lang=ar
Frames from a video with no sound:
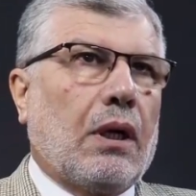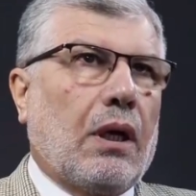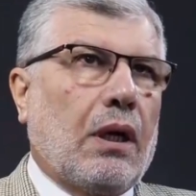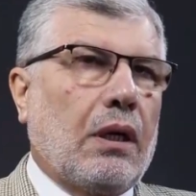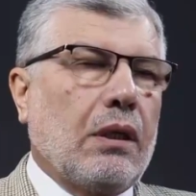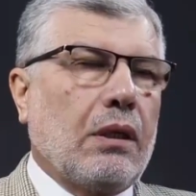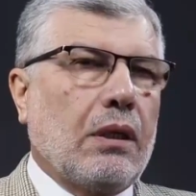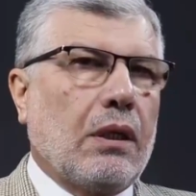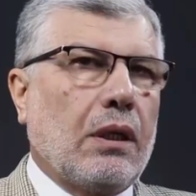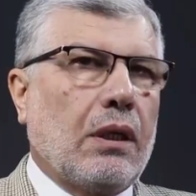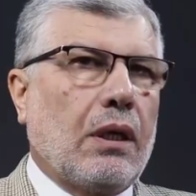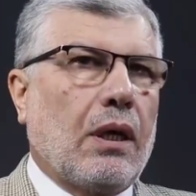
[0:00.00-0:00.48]

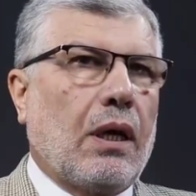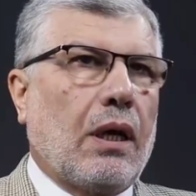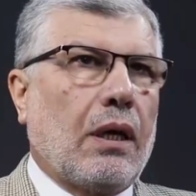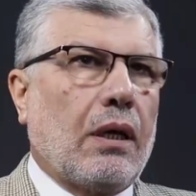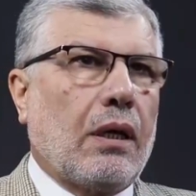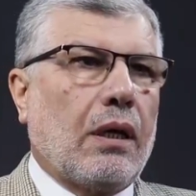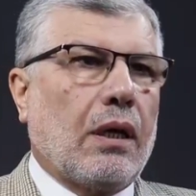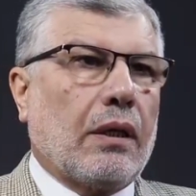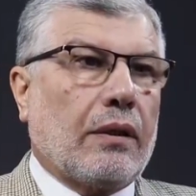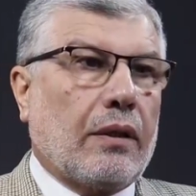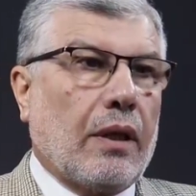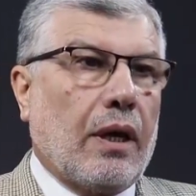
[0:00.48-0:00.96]
أن
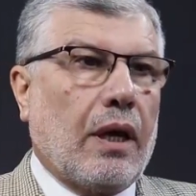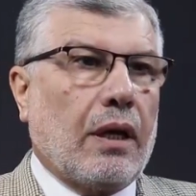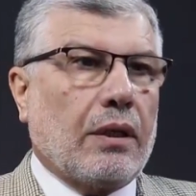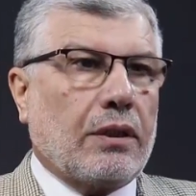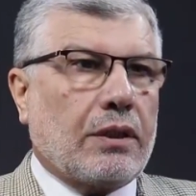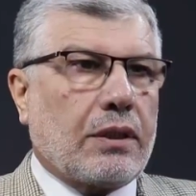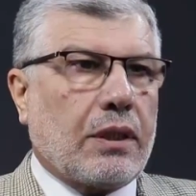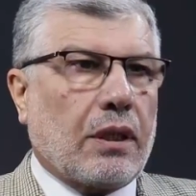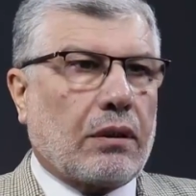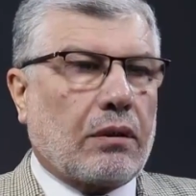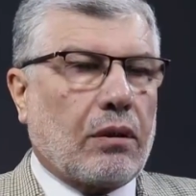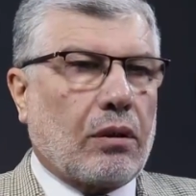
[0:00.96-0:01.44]
النتائج
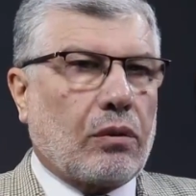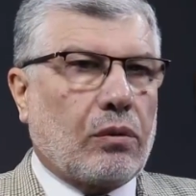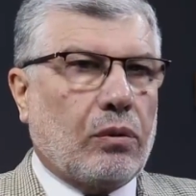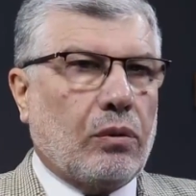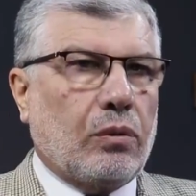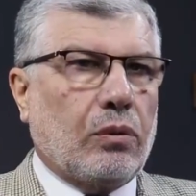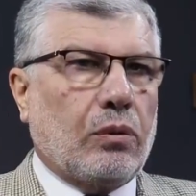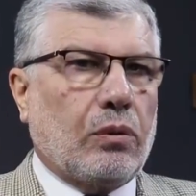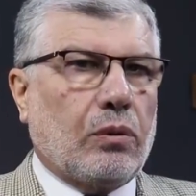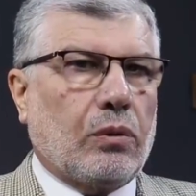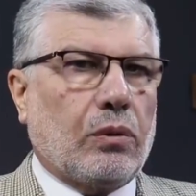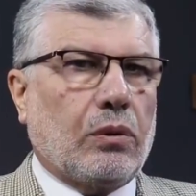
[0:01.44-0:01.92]

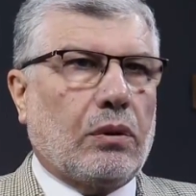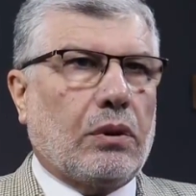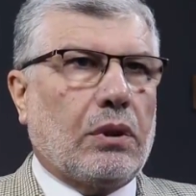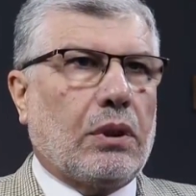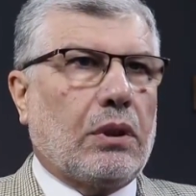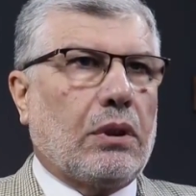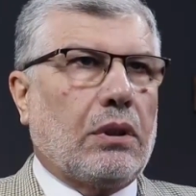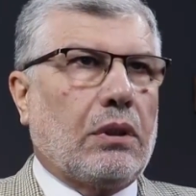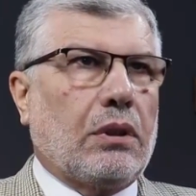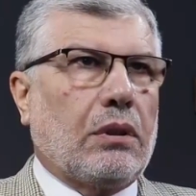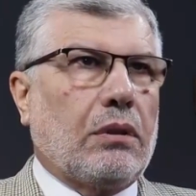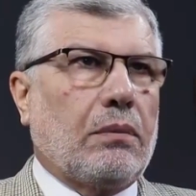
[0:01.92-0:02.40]
ستكون
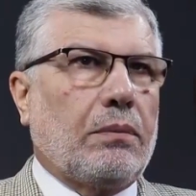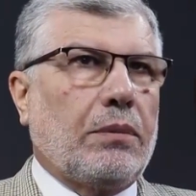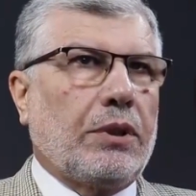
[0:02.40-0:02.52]
آه،